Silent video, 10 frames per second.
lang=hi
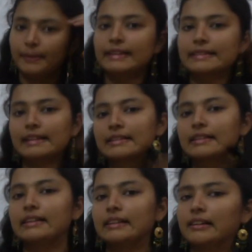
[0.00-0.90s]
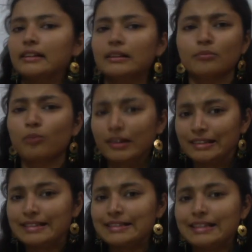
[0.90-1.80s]
डिस्कस करते हैं बहुत
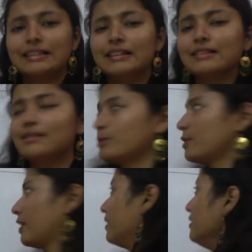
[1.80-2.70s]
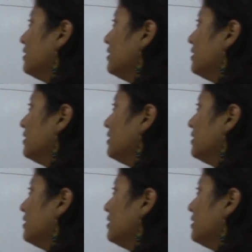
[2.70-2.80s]
ईजी है जल्दी से हो जाएगा